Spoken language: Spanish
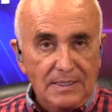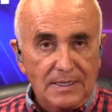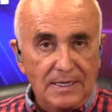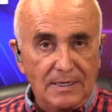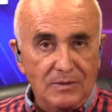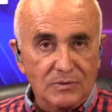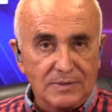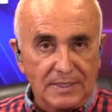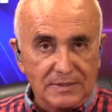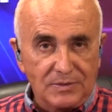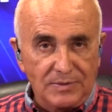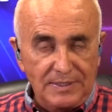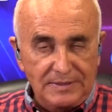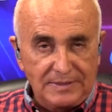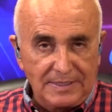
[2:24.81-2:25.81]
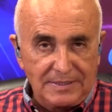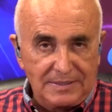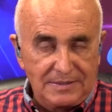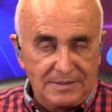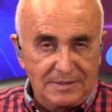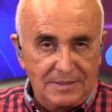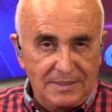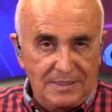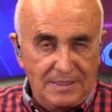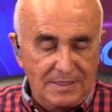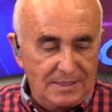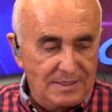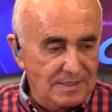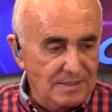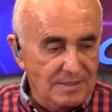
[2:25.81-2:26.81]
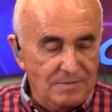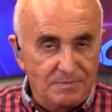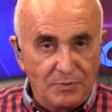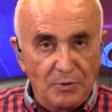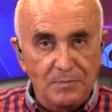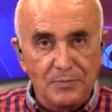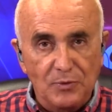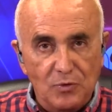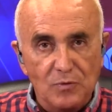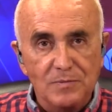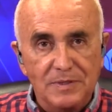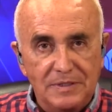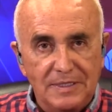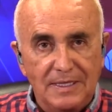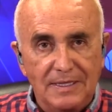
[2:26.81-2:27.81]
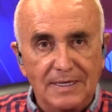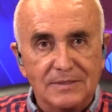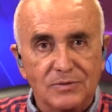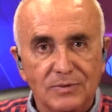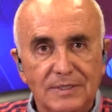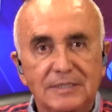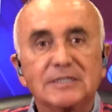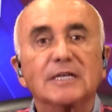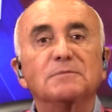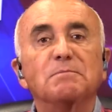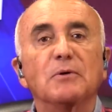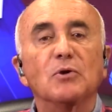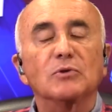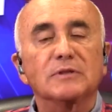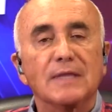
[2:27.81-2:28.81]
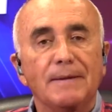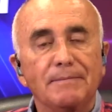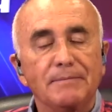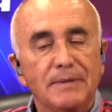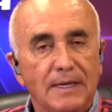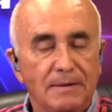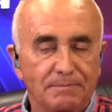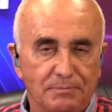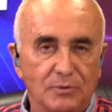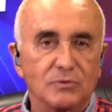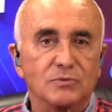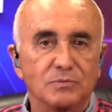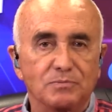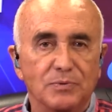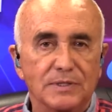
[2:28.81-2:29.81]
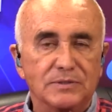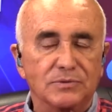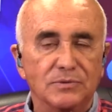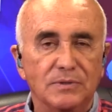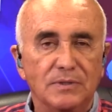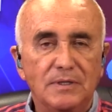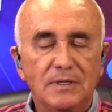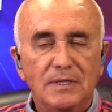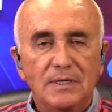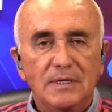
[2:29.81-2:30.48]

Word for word: a los accionistas del propio comité de accionistas, pero también, por supuesto,